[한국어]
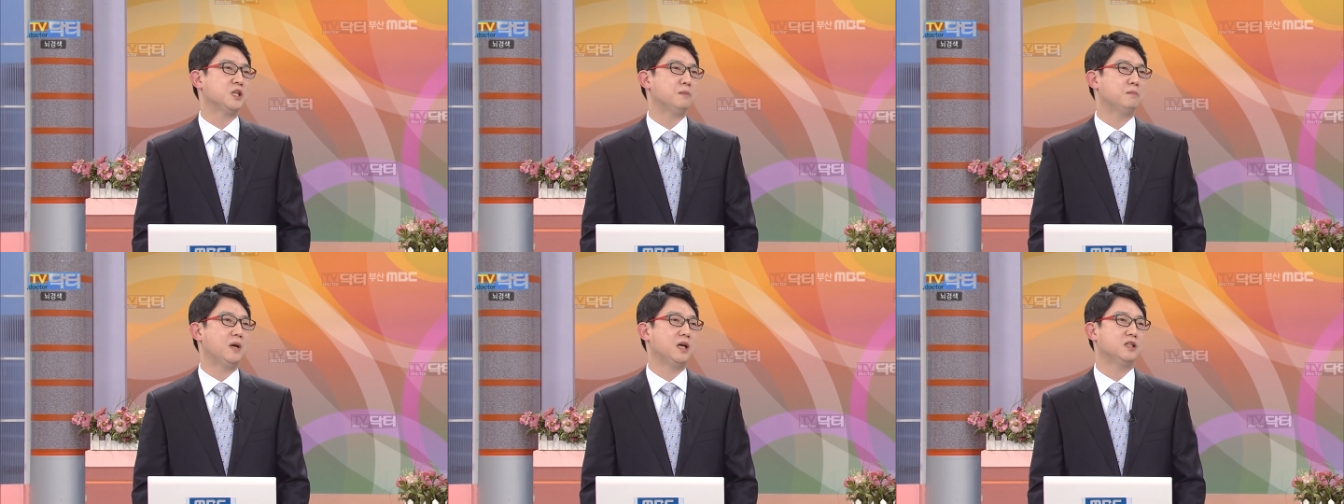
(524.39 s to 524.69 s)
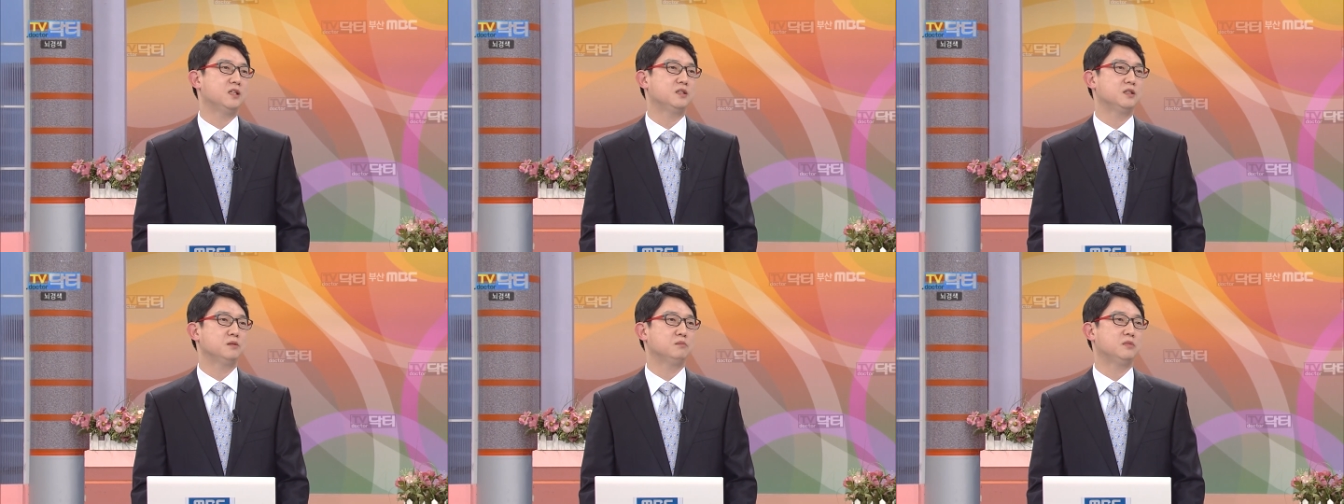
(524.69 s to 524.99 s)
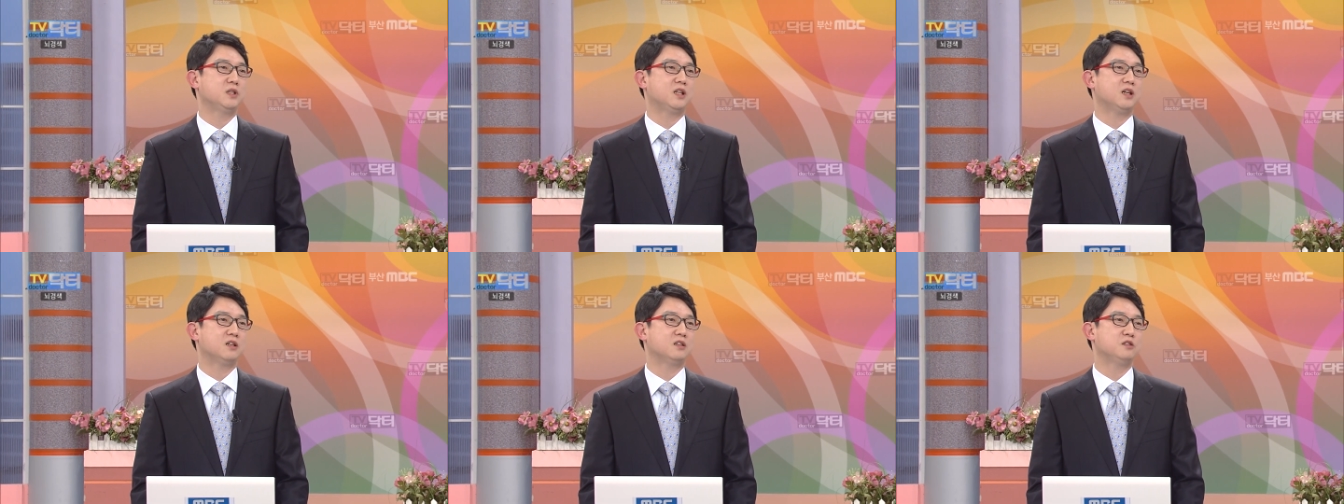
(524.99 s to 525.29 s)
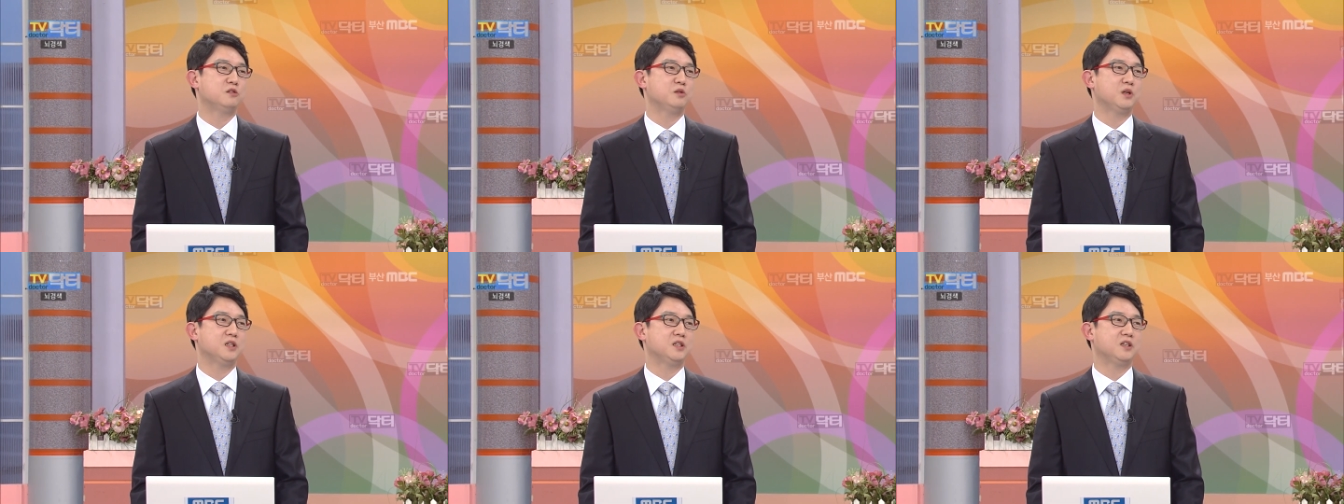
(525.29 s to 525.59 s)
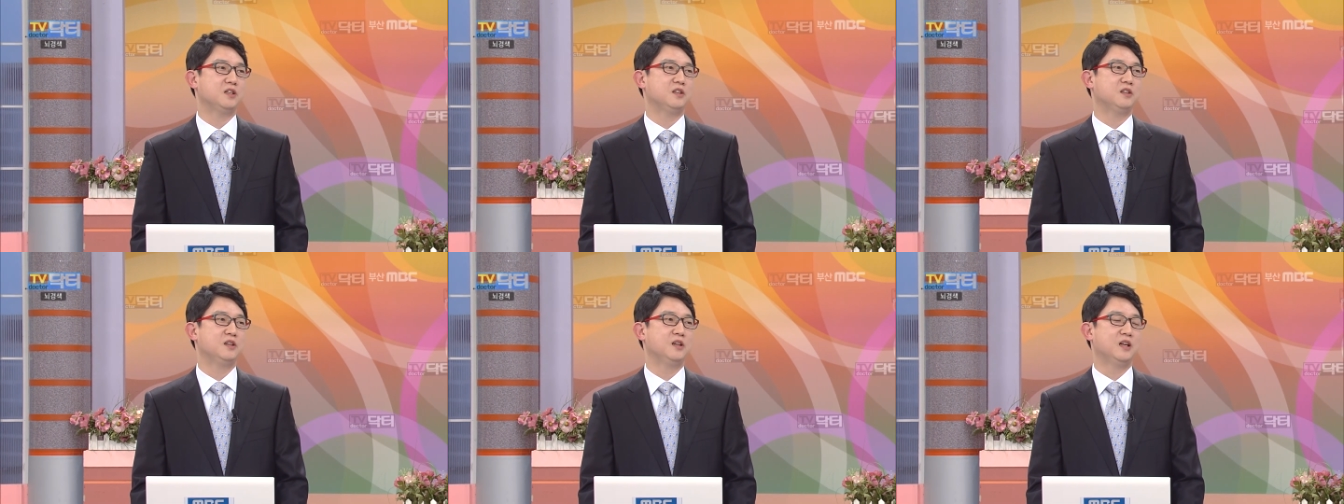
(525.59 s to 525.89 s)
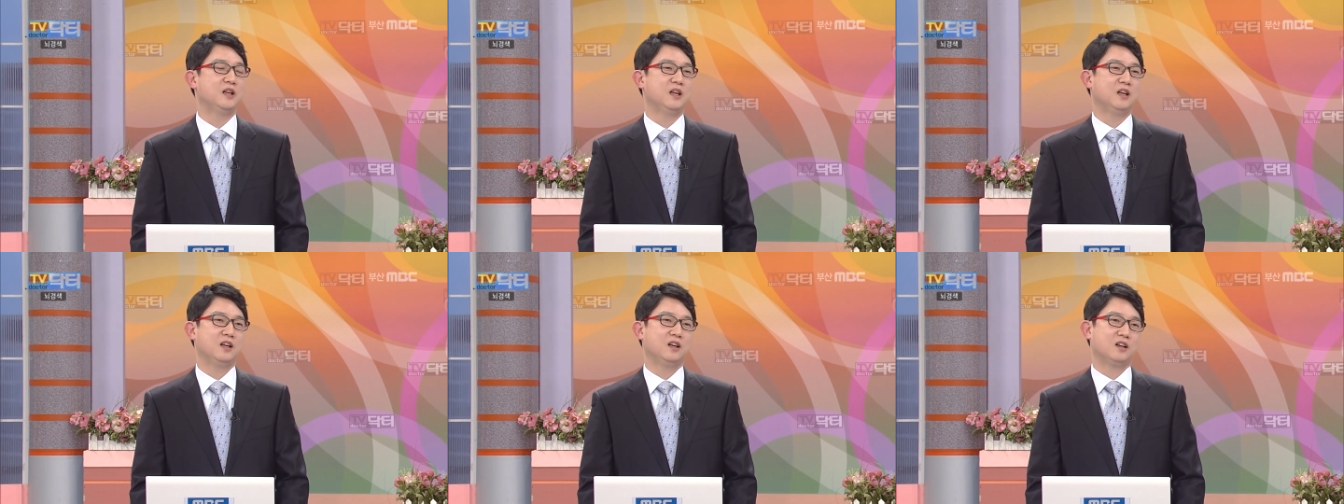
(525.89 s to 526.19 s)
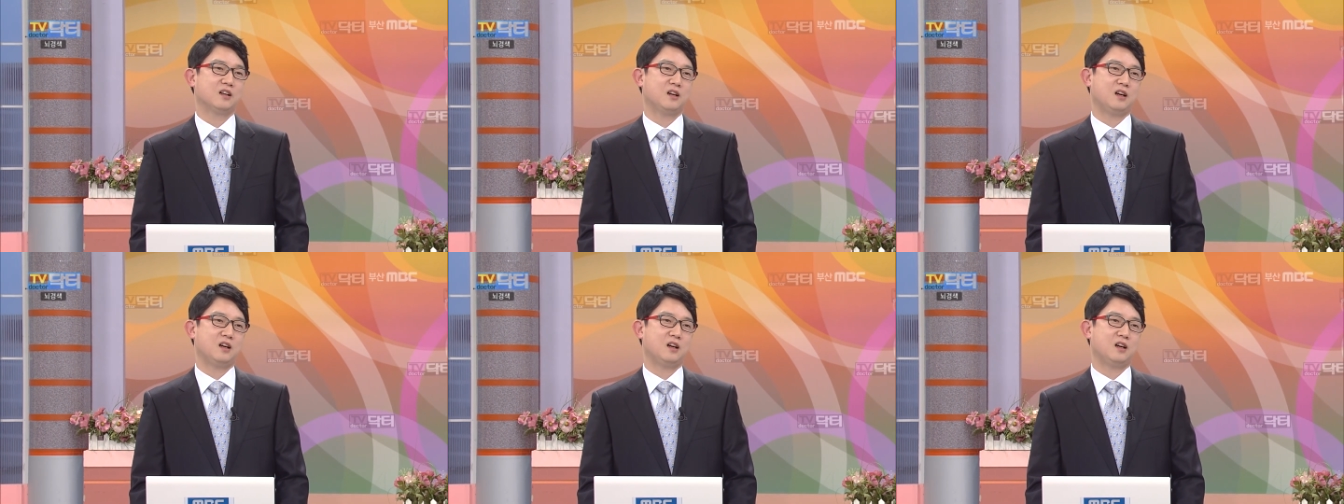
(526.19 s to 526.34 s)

참 많이 있습니다. 어떤 그중에서 경우인가요?